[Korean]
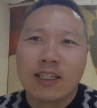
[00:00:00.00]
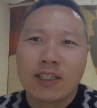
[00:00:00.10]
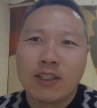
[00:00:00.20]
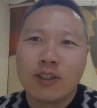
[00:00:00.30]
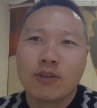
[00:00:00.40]

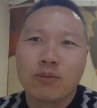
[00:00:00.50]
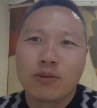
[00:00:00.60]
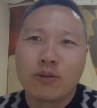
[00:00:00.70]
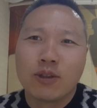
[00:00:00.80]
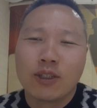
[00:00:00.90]
그런
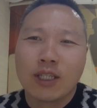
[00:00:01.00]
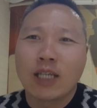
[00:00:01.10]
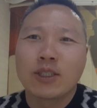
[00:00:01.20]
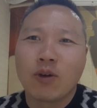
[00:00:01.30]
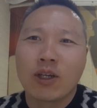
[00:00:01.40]

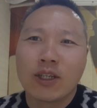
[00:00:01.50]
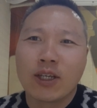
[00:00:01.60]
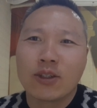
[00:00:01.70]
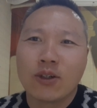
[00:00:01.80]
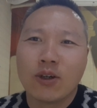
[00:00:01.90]
낯선
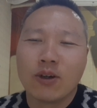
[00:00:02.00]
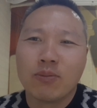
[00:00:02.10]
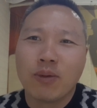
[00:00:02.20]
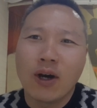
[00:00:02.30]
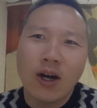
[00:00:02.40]
환경에서
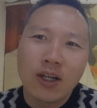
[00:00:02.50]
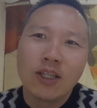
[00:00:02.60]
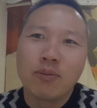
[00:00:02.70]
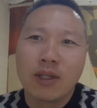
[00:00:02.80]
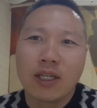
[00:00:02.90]

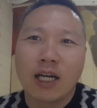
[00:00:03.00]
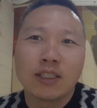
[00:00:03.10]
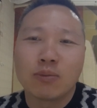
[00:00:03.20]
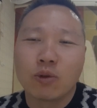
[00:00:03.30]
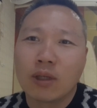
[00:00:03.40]
멀리 멀리
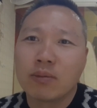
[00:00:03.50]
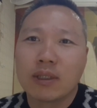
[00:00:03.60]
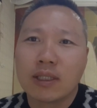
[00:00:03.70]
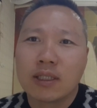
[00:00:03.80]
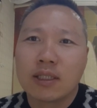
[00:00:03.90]
가질 못합니다.